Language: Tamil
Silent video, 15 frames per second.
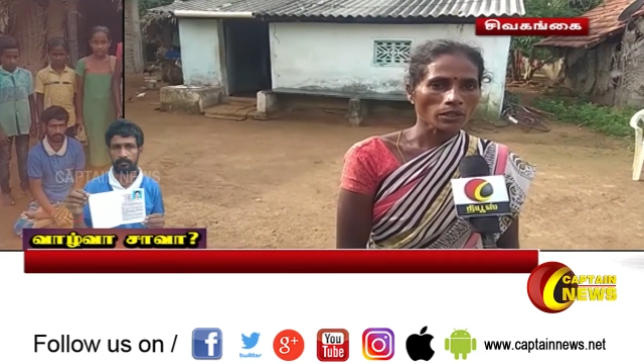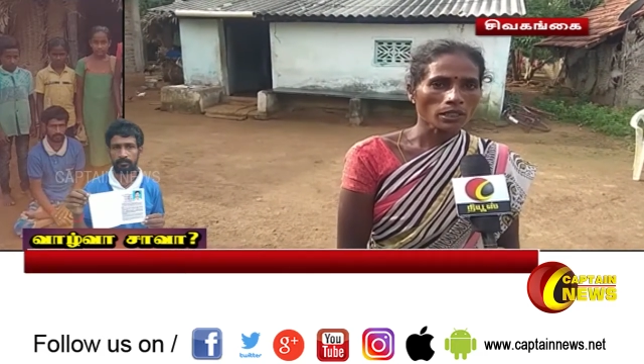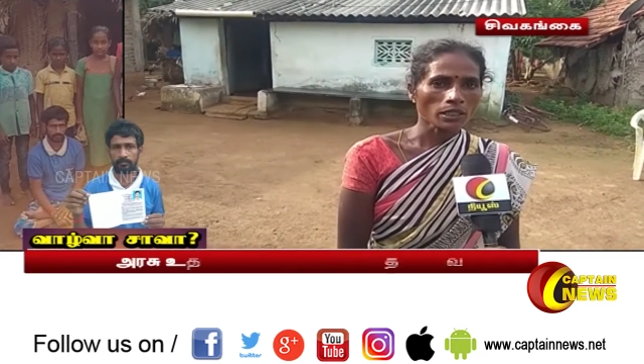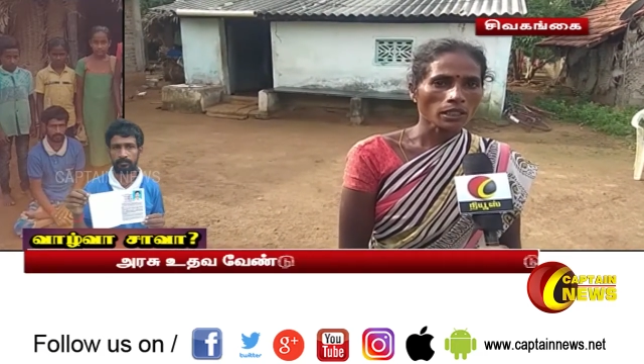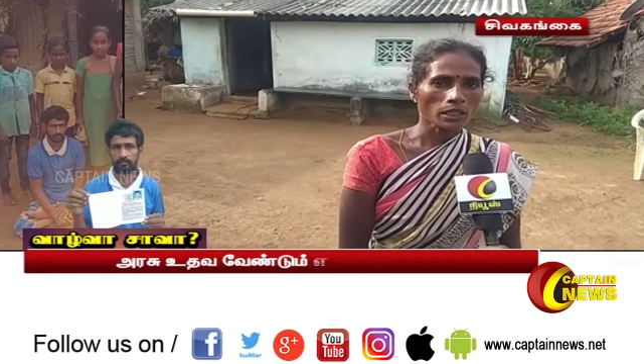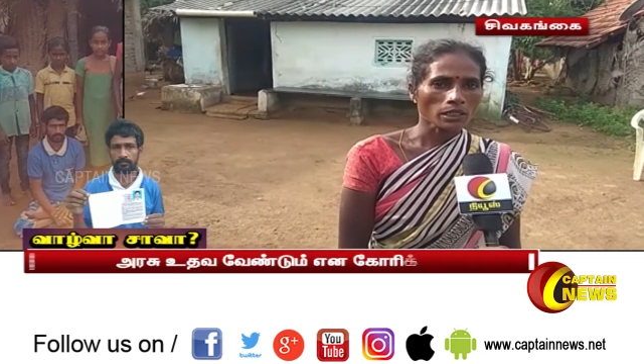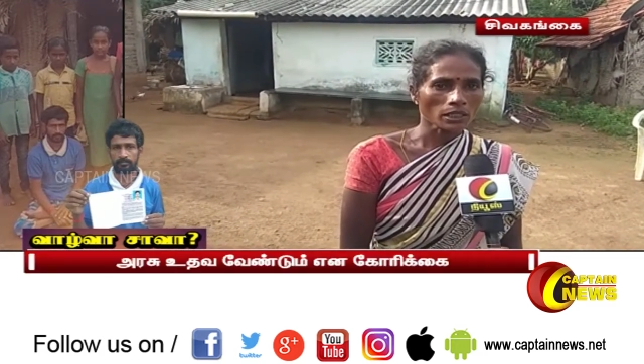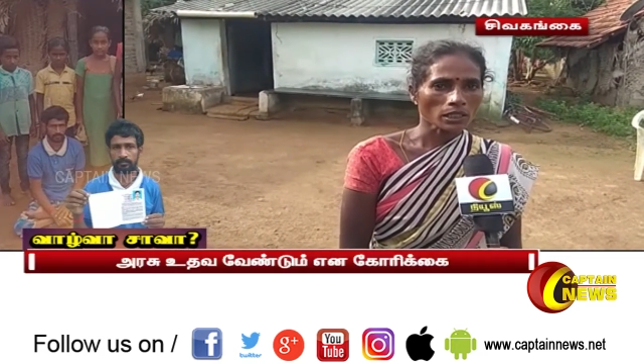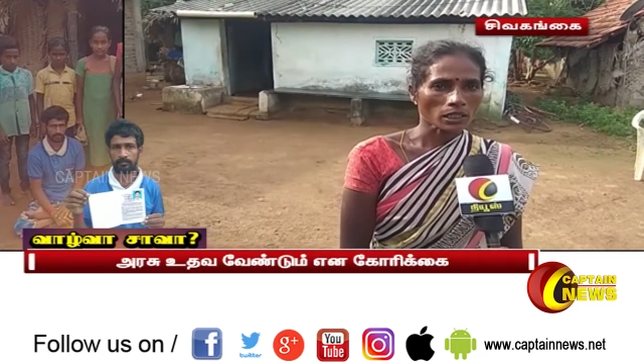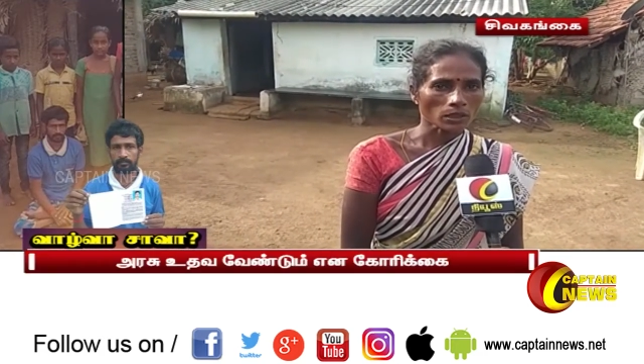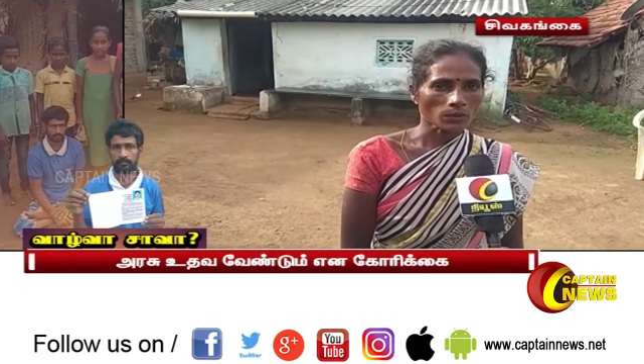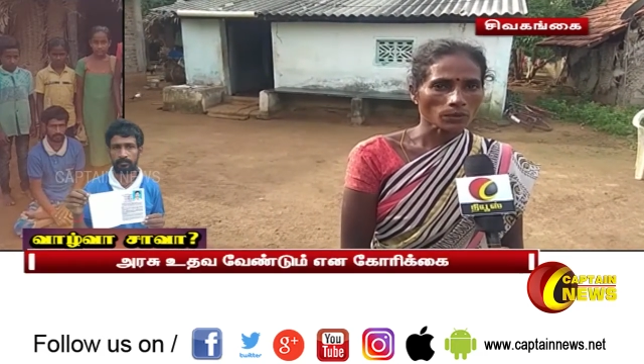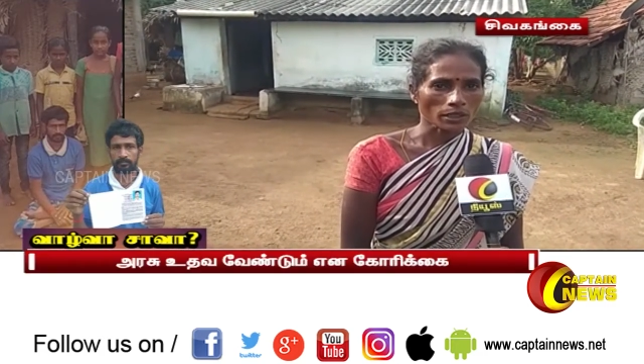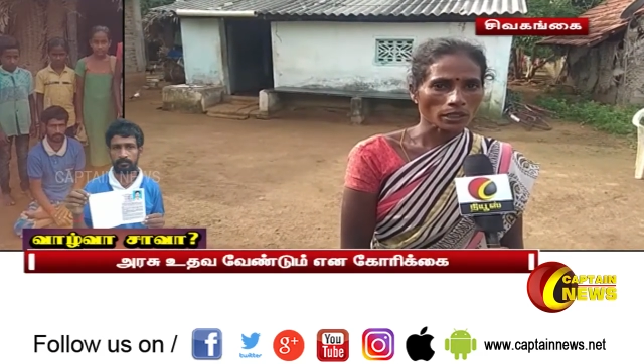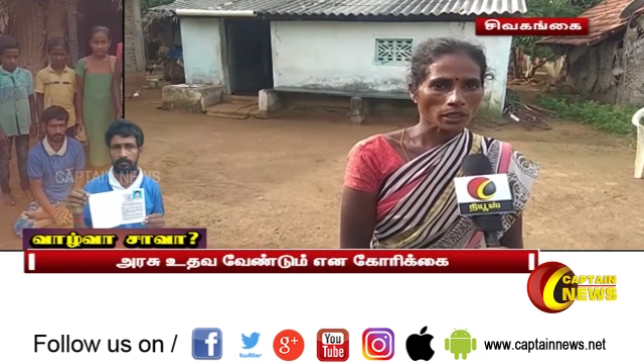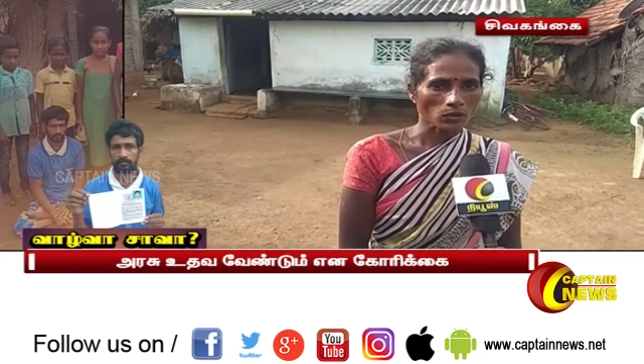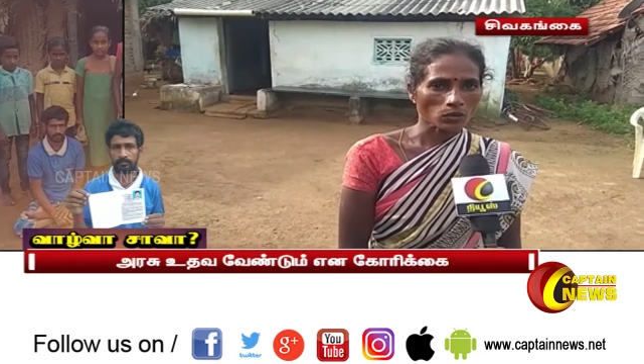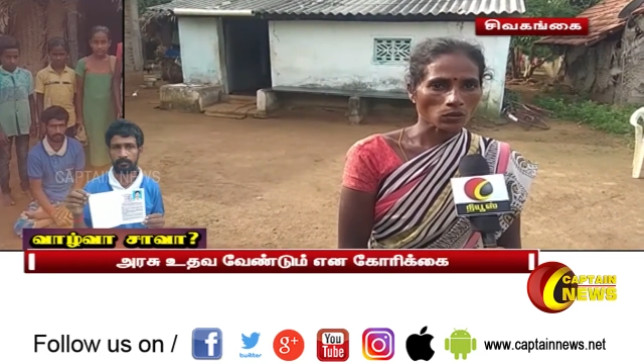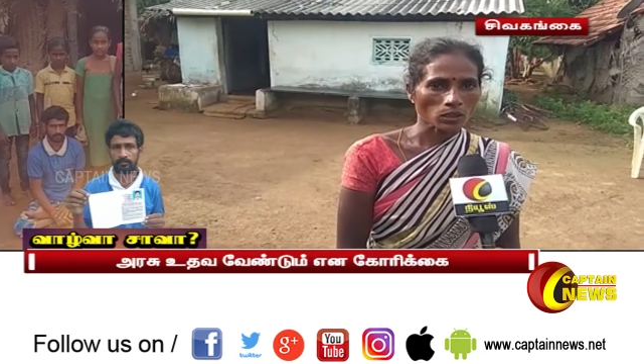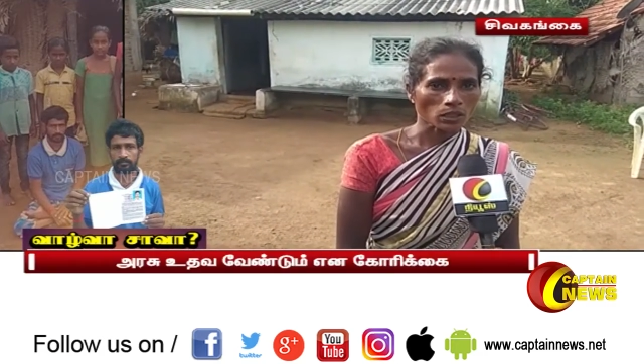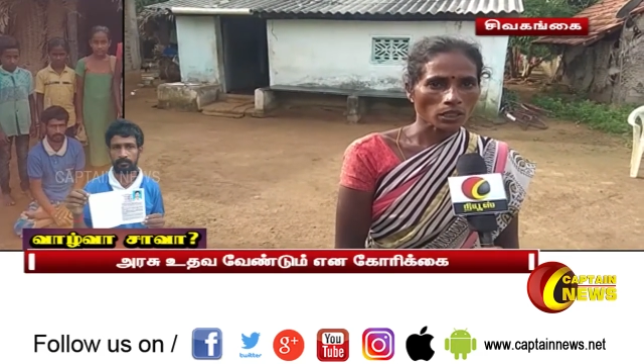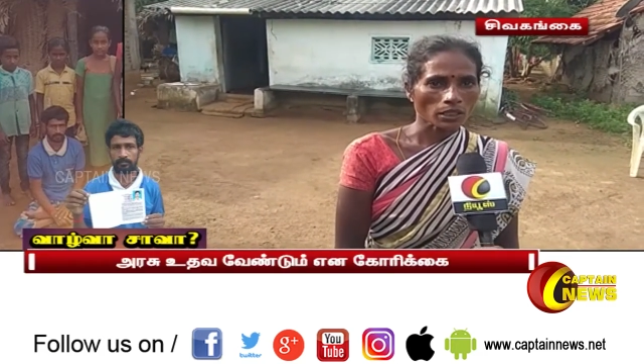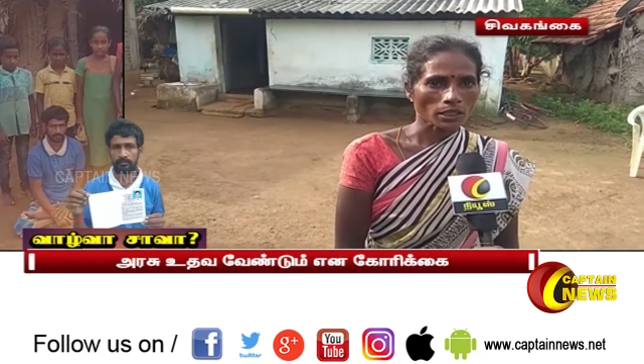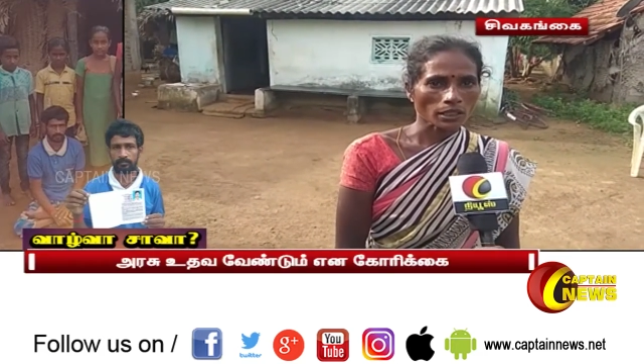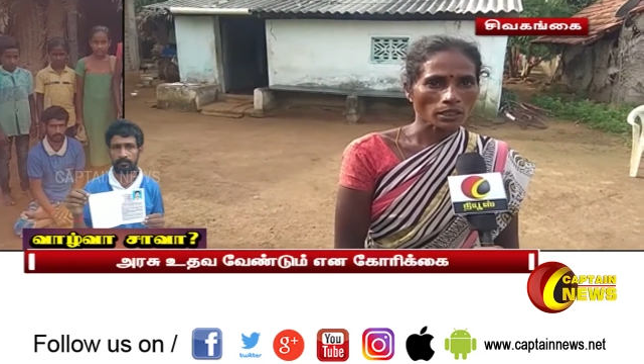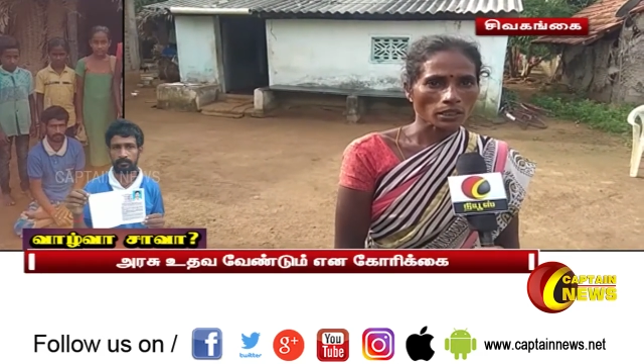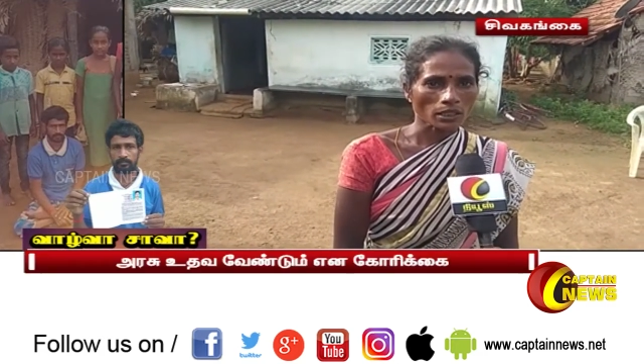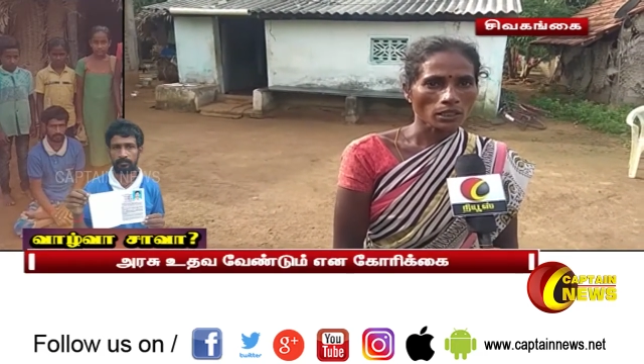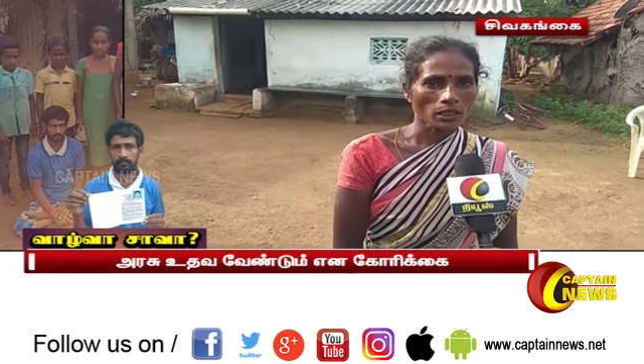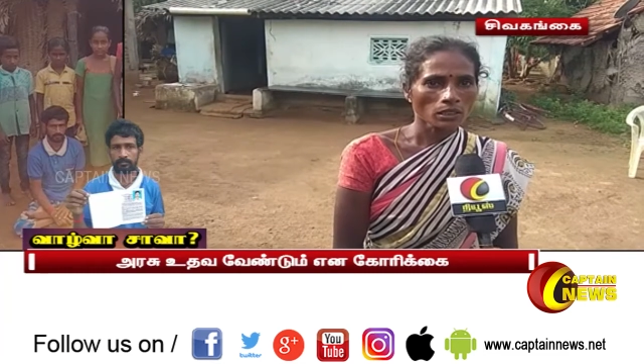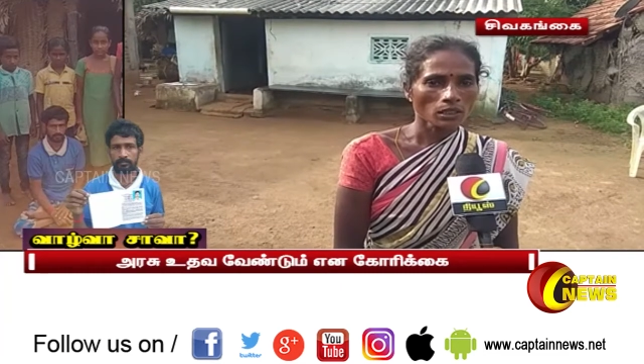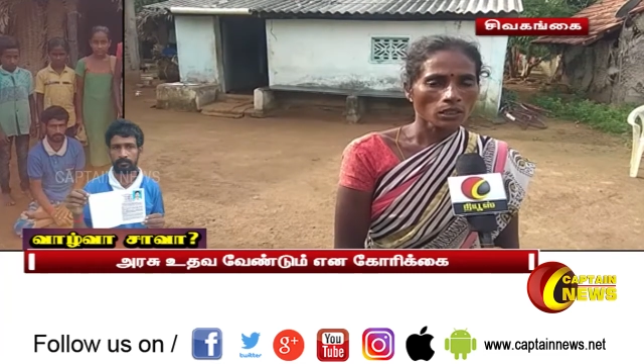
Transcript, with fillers: வீட்டுக்காரும் இறந்து போயிட்டார் கொரோனா டயத்தில்